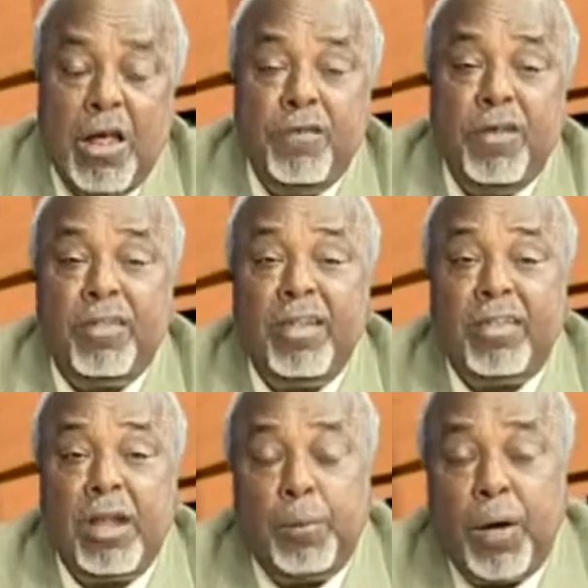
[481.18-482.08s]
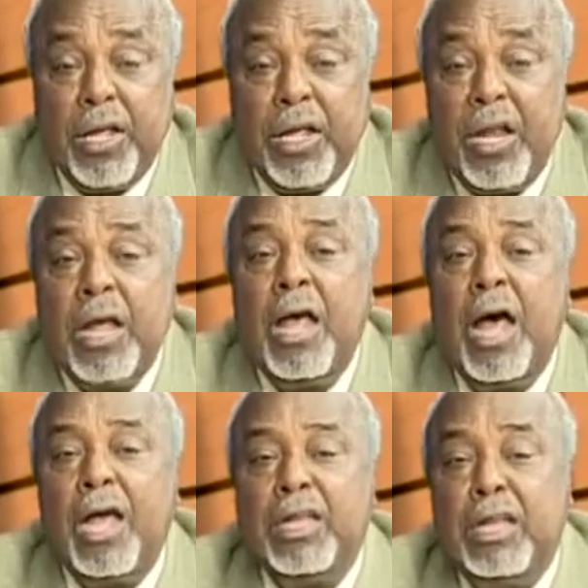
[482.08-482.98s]
في سلسله معينه
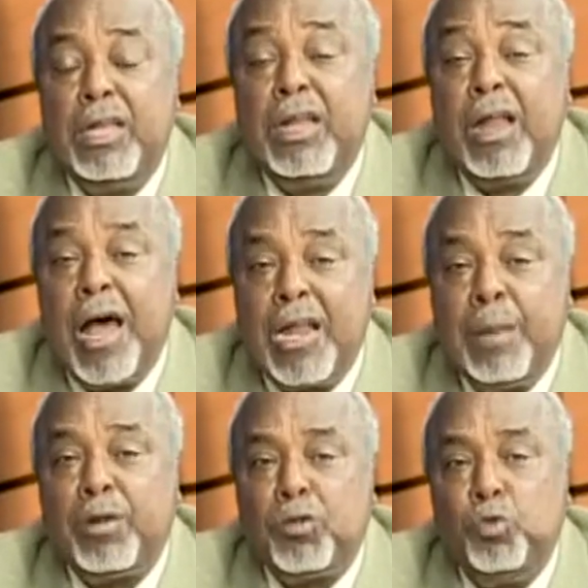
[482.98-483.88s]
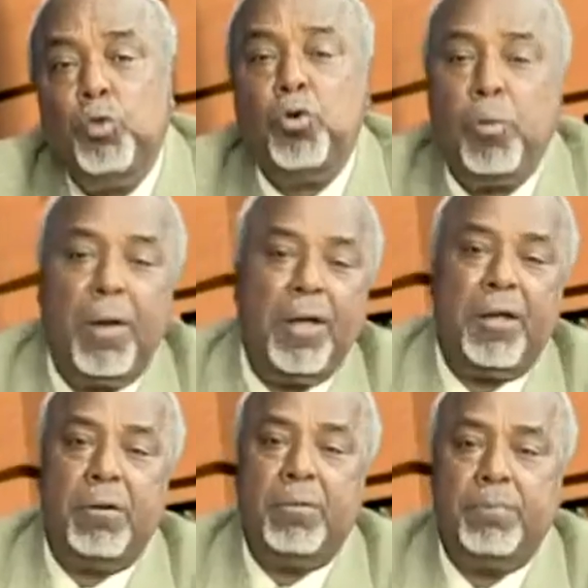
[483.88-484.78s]
يعني تدينا النمط السلوكي المعين.
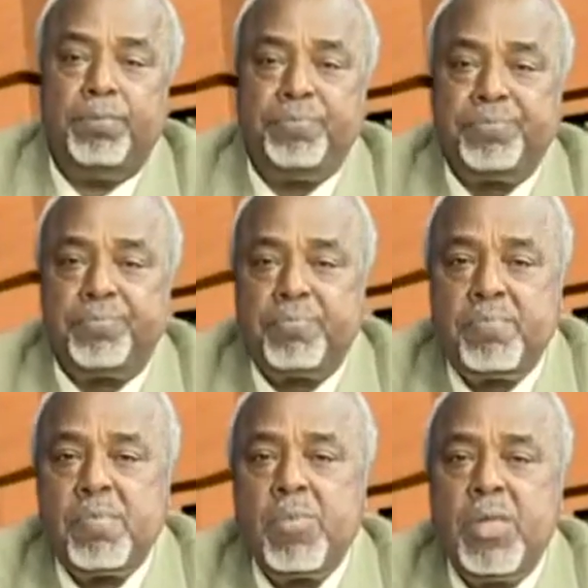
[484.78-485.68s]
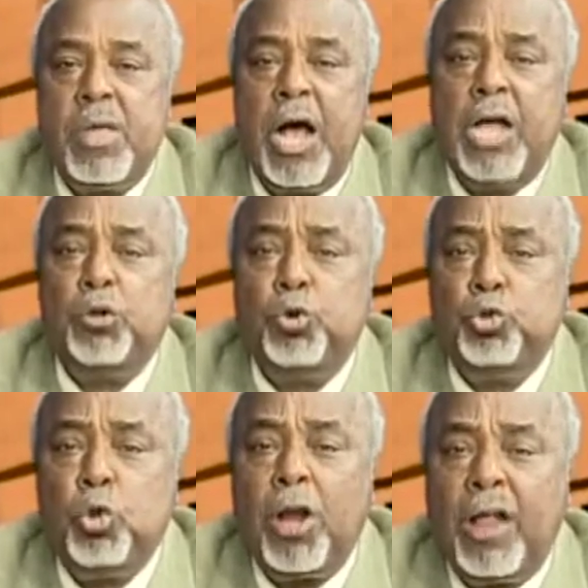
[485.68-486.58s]
هذا هو
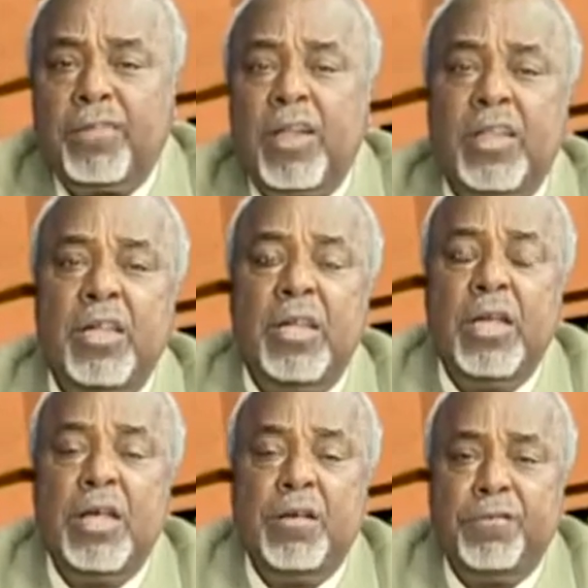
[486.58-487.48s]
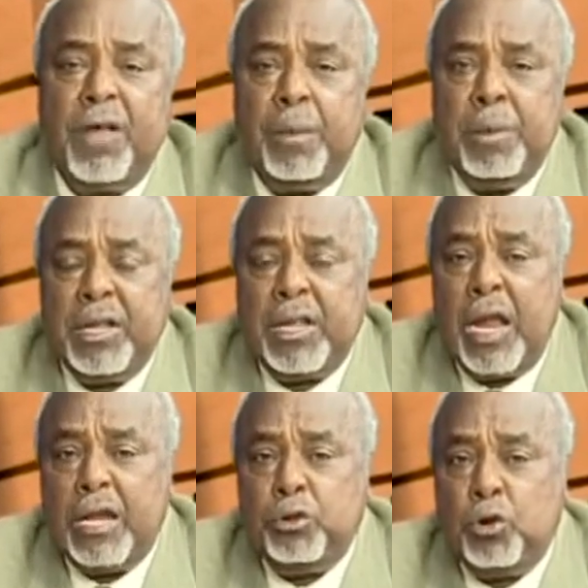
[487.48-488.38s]
الدور الاساسي في عمليه
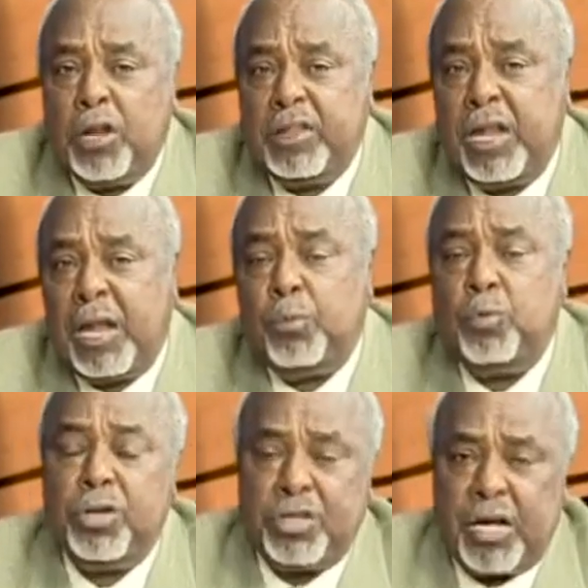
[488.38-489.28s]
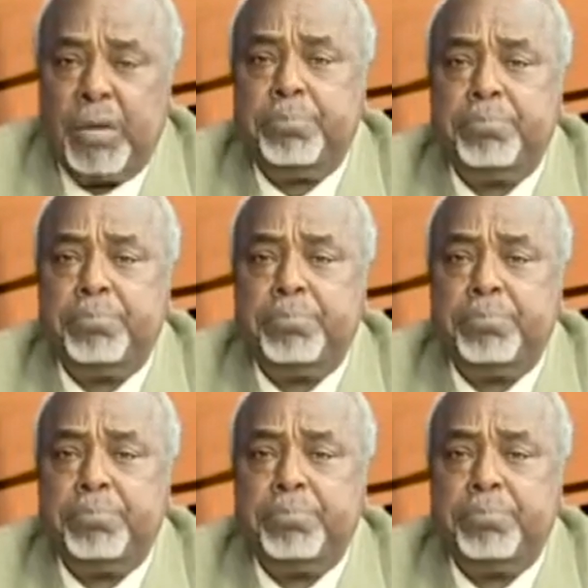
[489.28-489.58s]
الدور الذي يلعبه الانتخاب.